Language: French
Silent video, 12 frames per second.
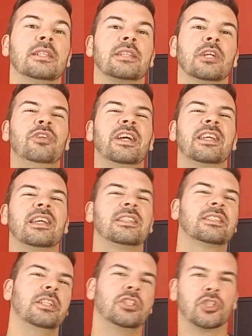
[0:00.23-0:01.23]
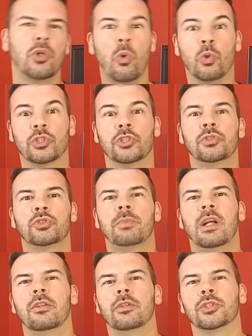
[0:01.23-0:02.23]
Salut la gang, c'est Joe. Aujourd'hui, je
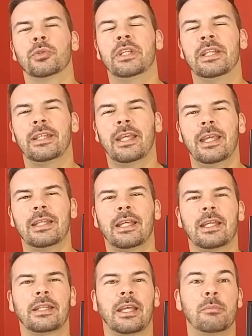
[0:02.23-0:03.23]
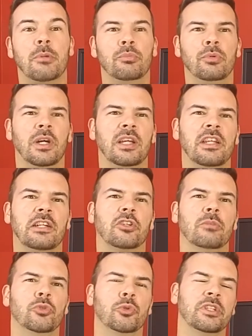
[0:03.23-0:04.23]
parle d'un jeu qui est très très très populaire dans la
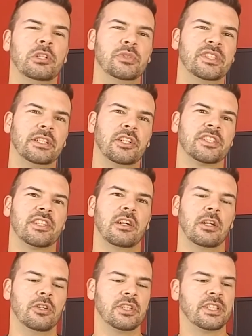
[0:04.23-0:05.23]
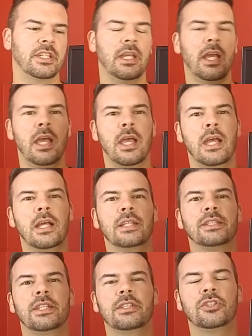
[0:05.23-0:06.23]
communauté ludique de ce temps-là. C'est
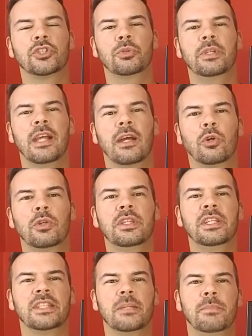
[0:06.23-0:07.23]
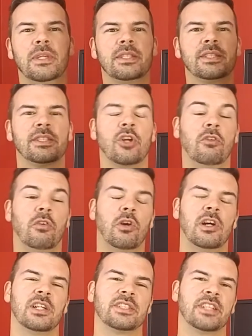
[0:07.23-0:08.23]
Century, la route des épices. On va
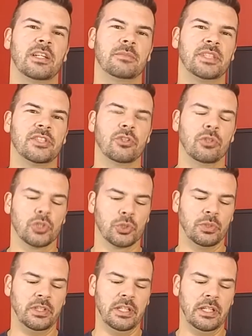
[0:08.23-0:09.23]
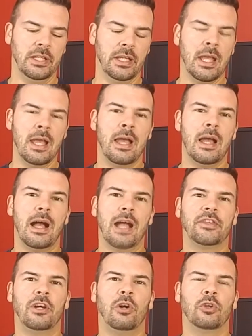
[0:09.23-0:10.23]
voir ensemble si c'est un jeu qui est à
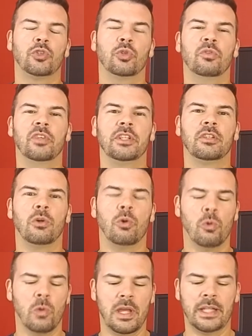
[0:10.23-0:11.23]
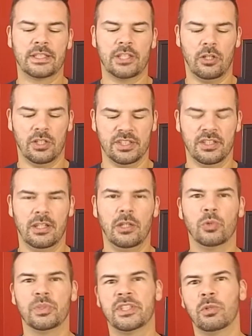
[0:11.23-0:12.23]
tort trouvé trop extraordinaire
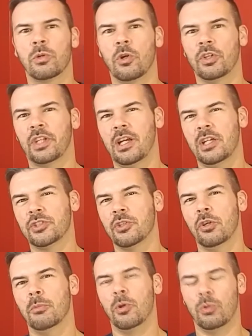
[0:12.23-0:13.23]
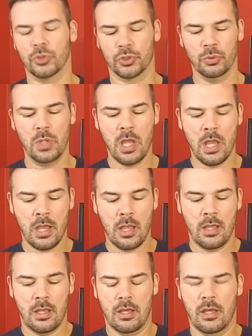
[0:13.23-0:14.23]
ou si au contraire c'est un bon jeu.
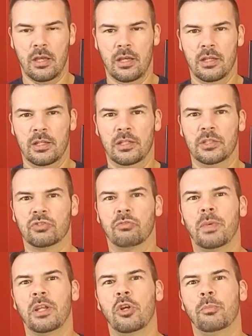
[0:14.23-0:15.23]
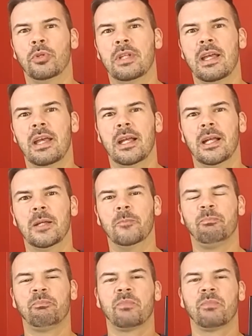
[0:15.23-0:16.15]
Euh, je vais vous parler un peu de la...